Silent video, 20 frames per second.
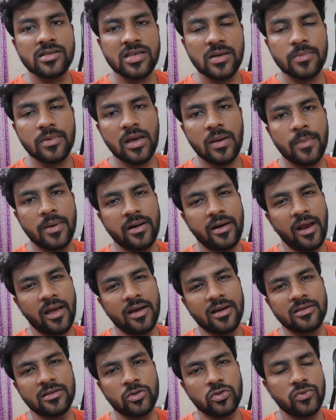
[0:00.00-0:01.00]
एस एम के में ट्राई
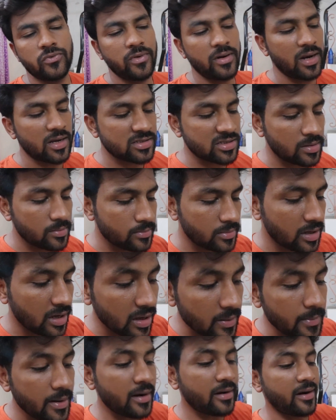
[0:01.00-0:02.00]
करता हूँ तो फिर एस एम
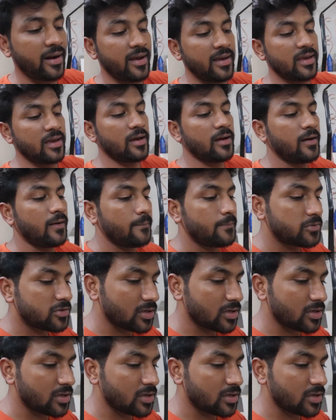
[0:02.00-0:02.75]
के में ट्राई किया अब